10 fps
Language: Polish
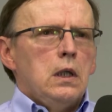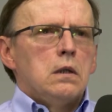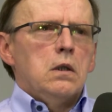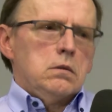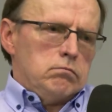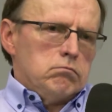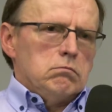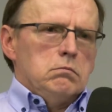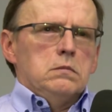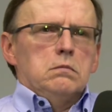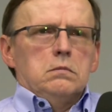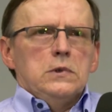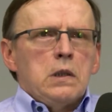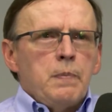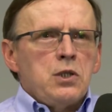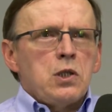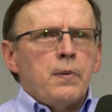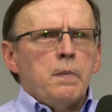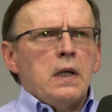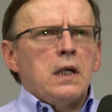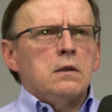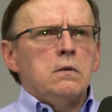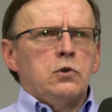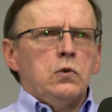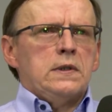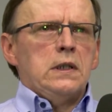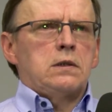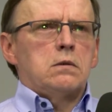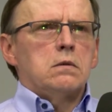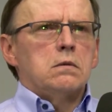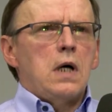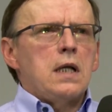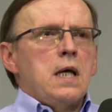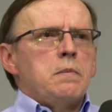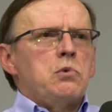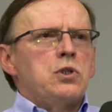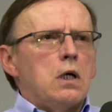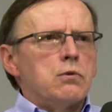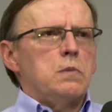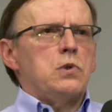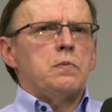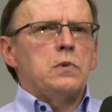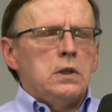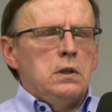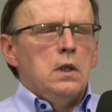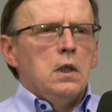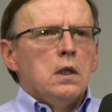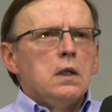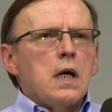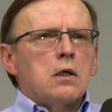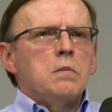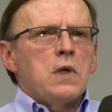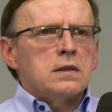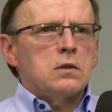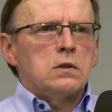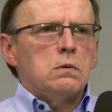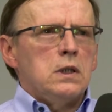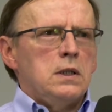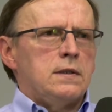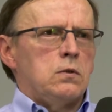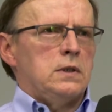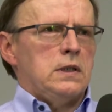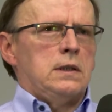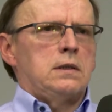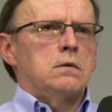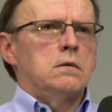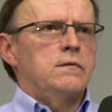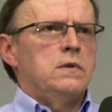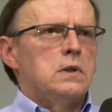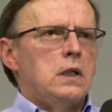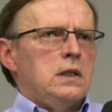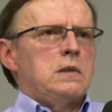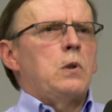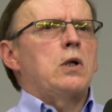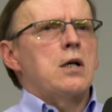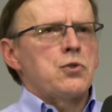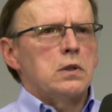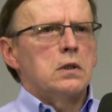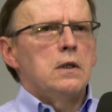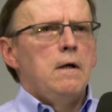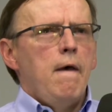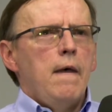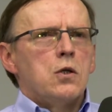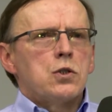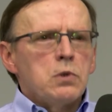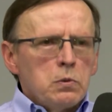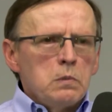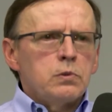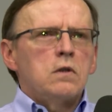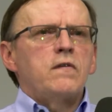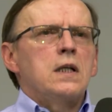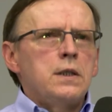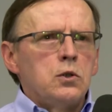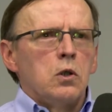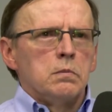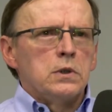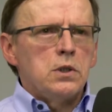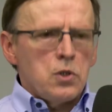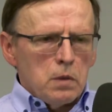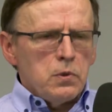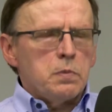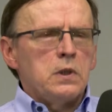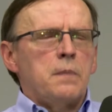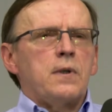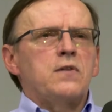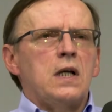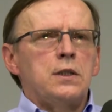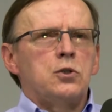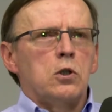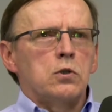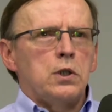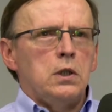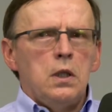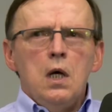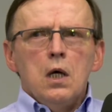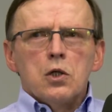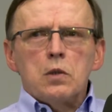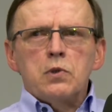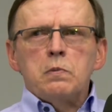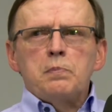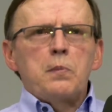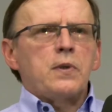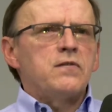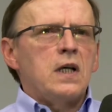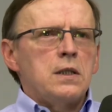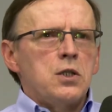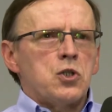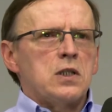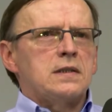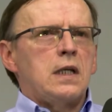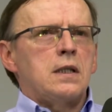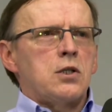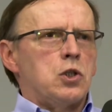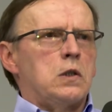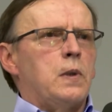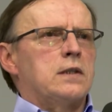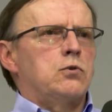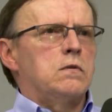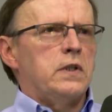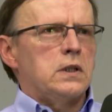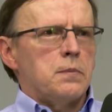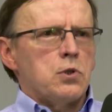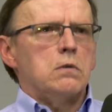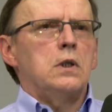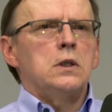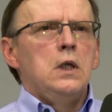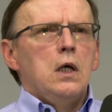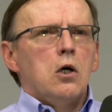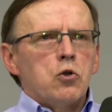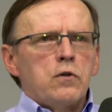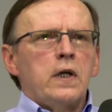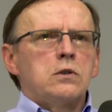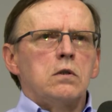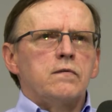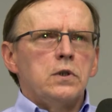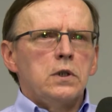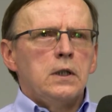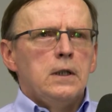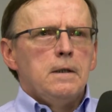No, niech będzie propagandą sukcesu, ale ja bym chciał, żebyśmy jako miasto słynęli z sukcesu, a nie z porażek. Żebyśmy budowali domy, żebyśmy naprawiali drogi, żebyśmy poprawiali jeszcze stan naszych placówek, na przykład oświatowych,